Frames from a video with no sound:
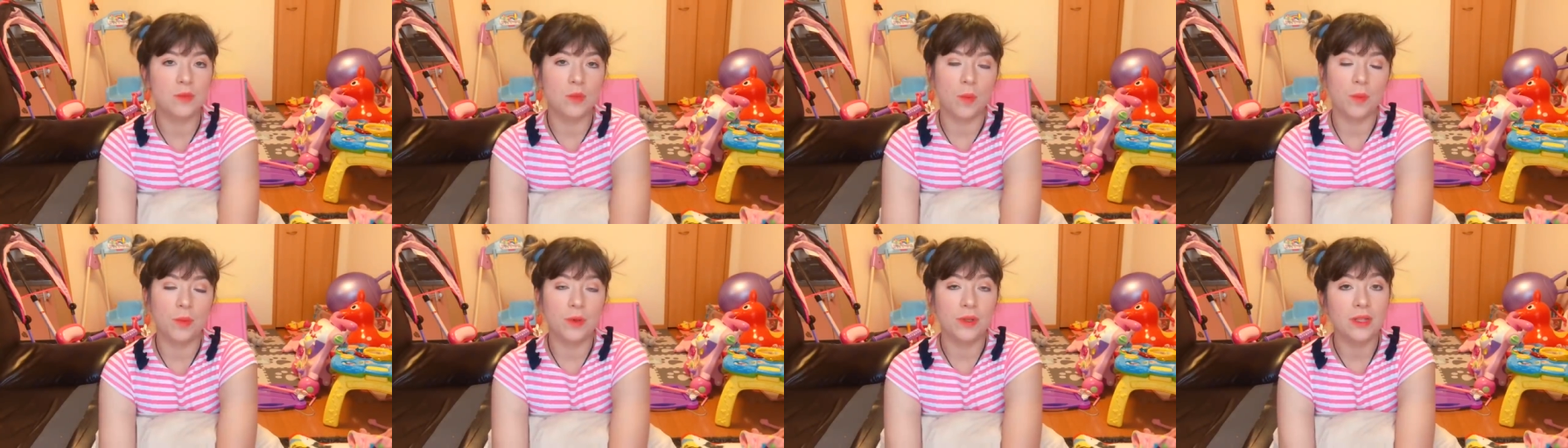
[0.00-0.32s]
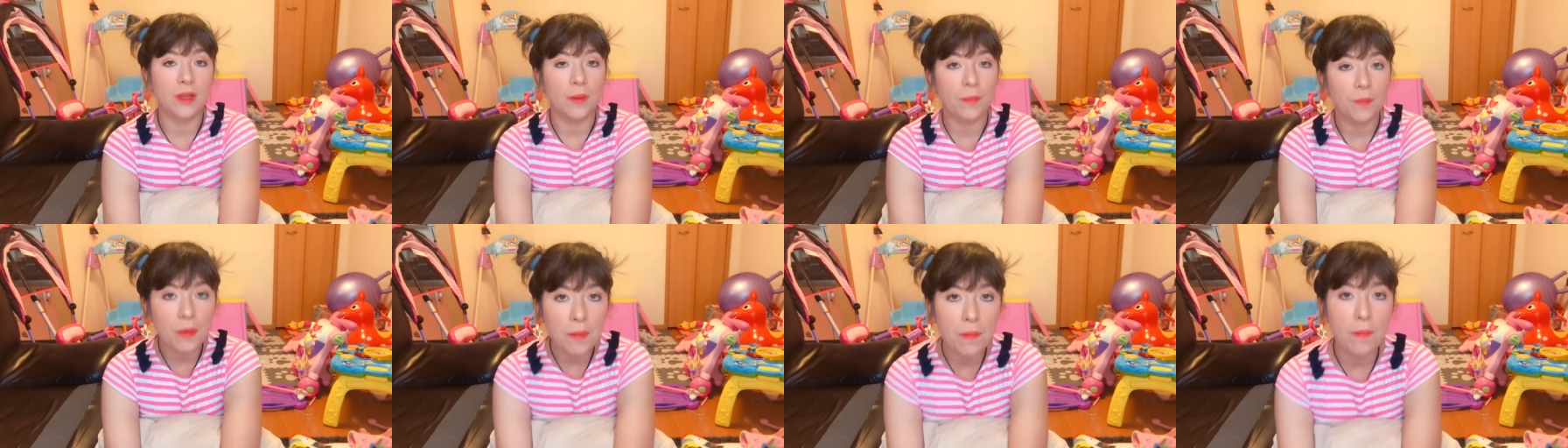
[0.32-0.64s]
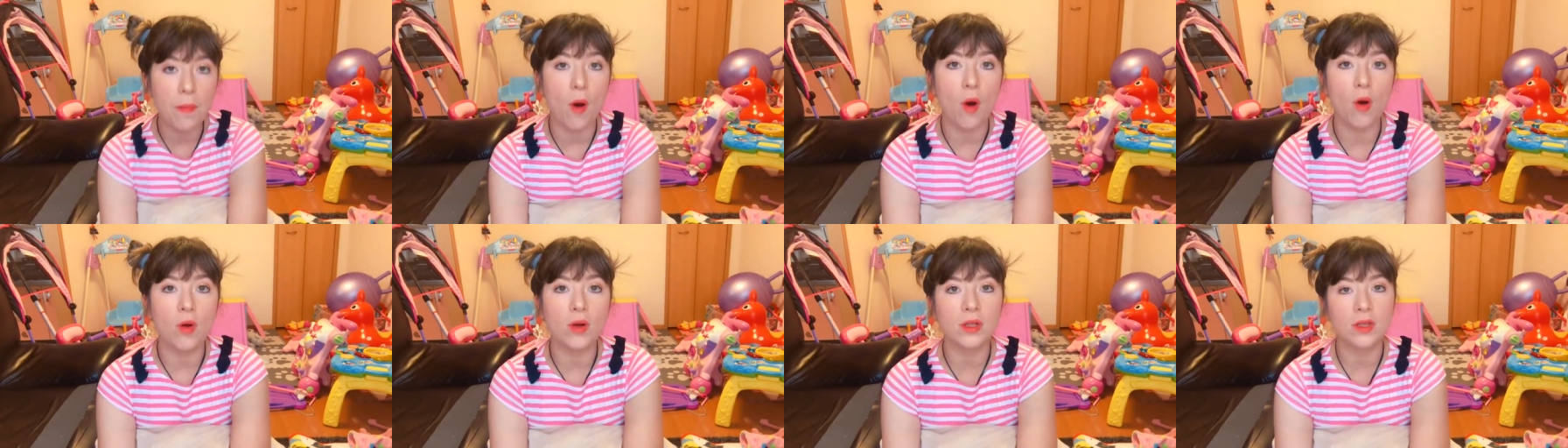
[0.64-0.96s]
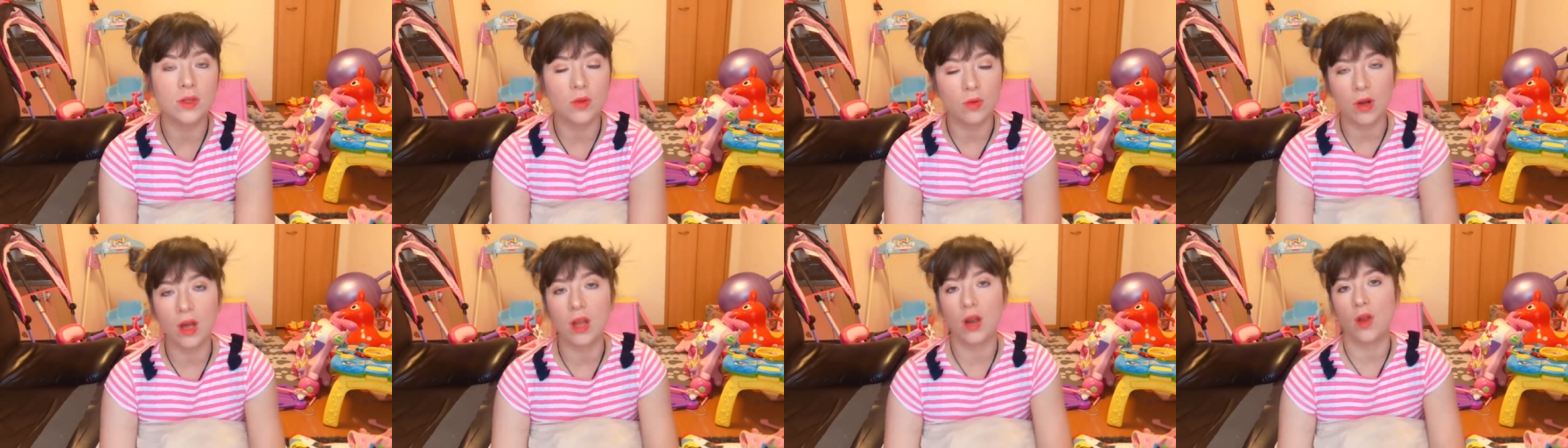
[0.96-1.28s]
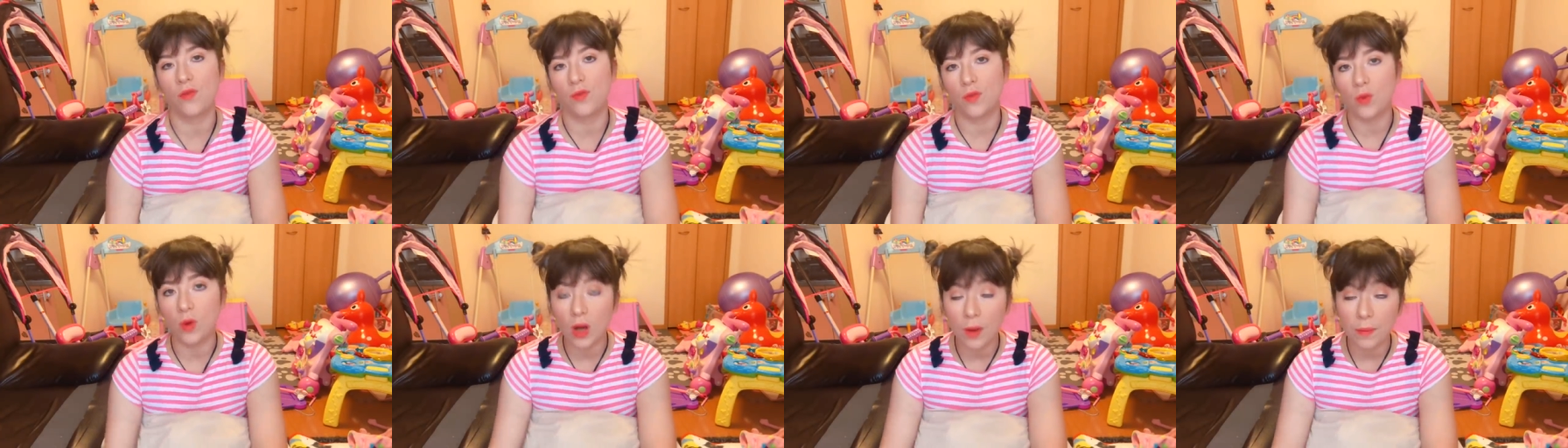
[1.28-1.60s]
meu apelido é Pipoca, então o
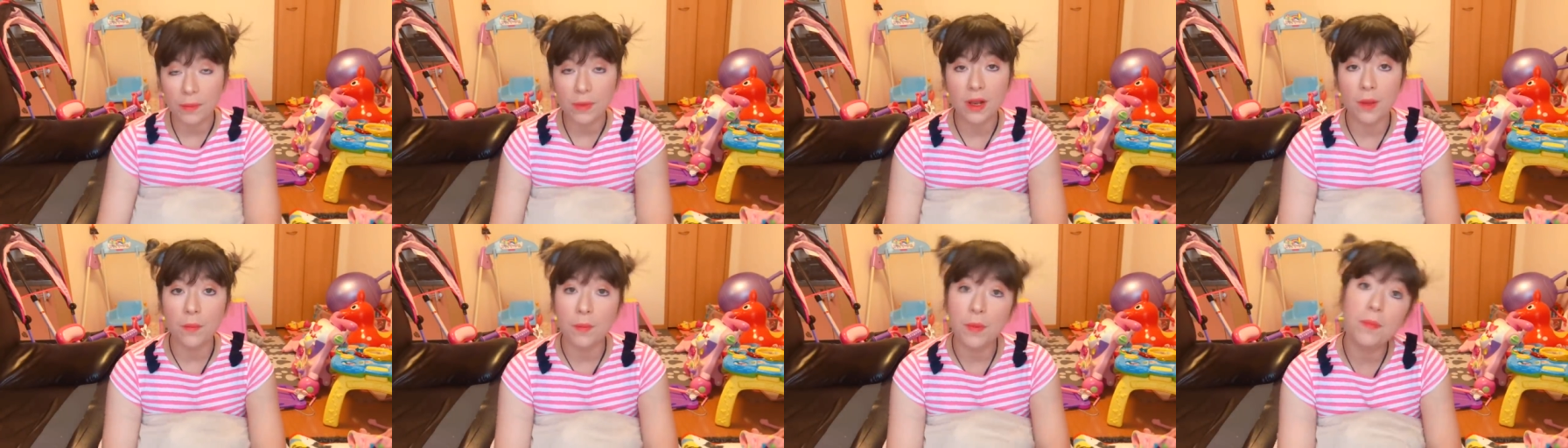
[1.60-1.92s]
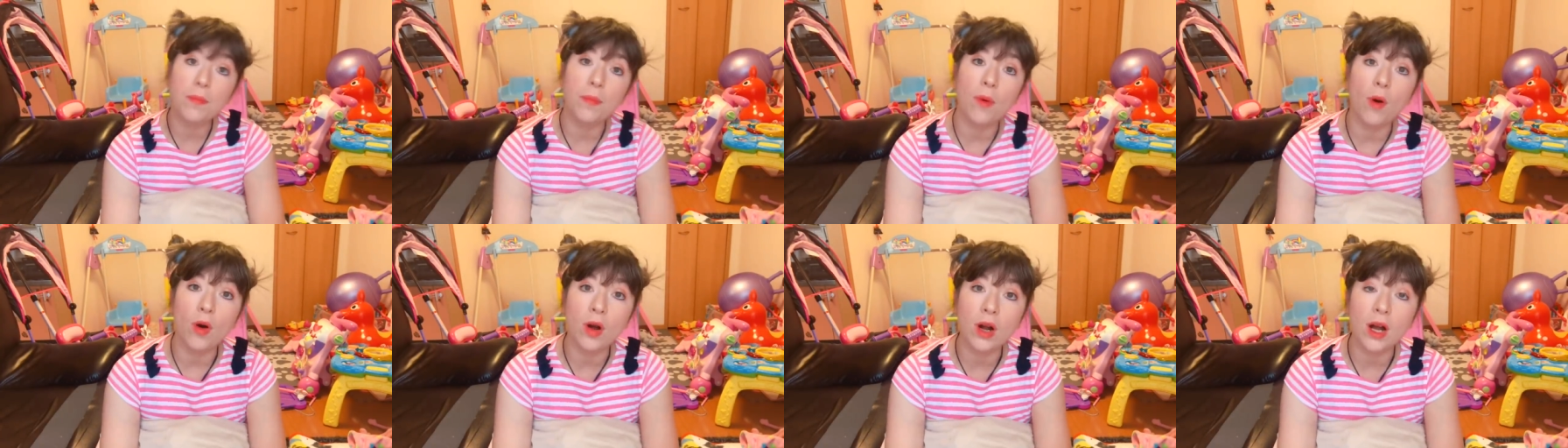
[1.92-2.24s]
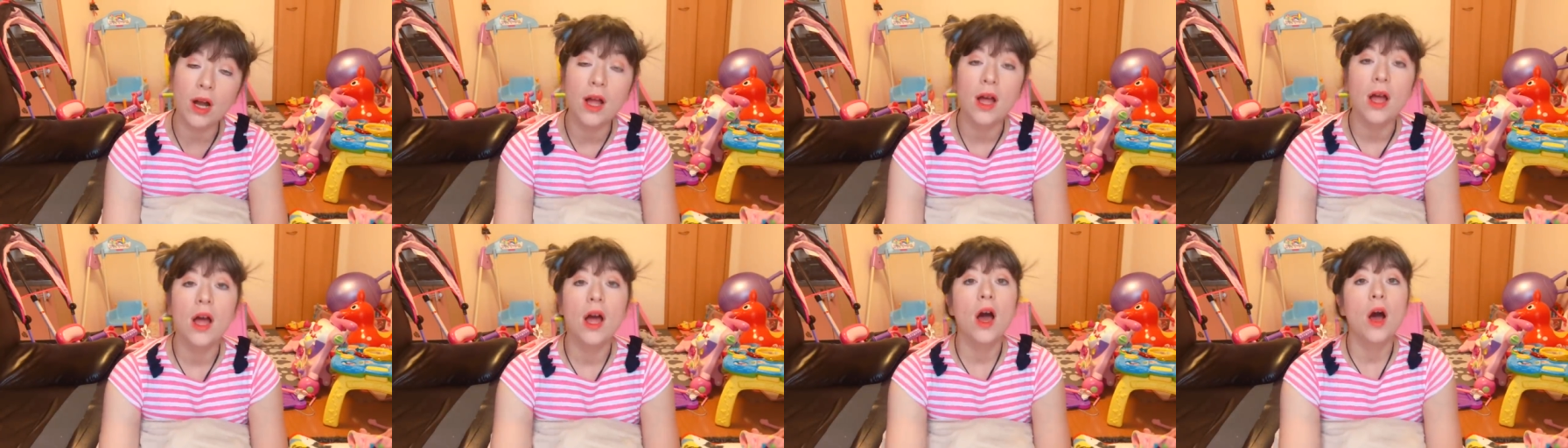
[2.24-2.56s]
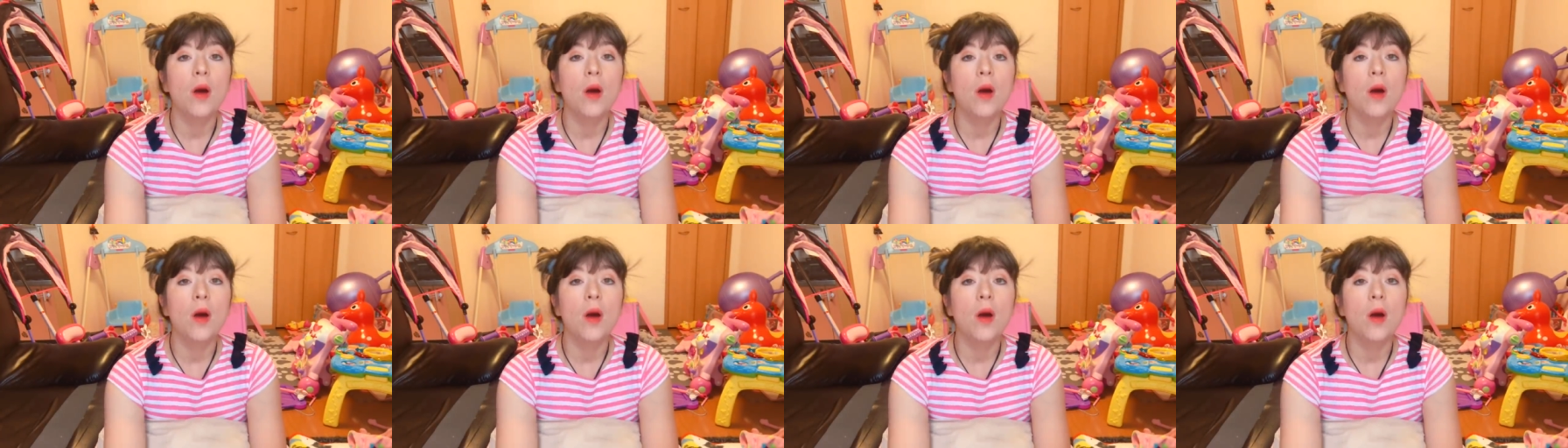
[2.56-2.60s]
canal ficou Camila Pipoca.